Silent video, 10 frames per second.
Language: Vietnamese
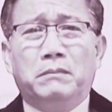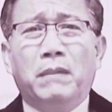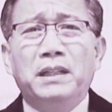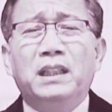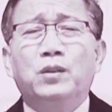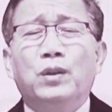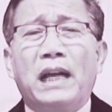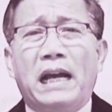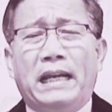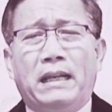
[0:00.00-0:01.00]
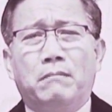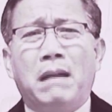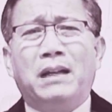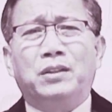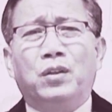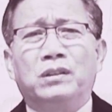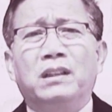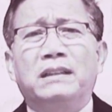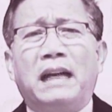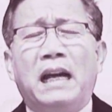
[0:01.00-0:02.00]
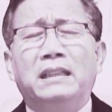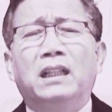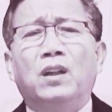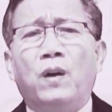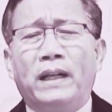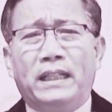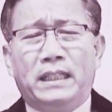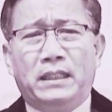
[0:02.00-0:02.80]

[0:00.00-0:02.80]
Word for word: mới nhất của Ngài ban cho tất cả nhân loại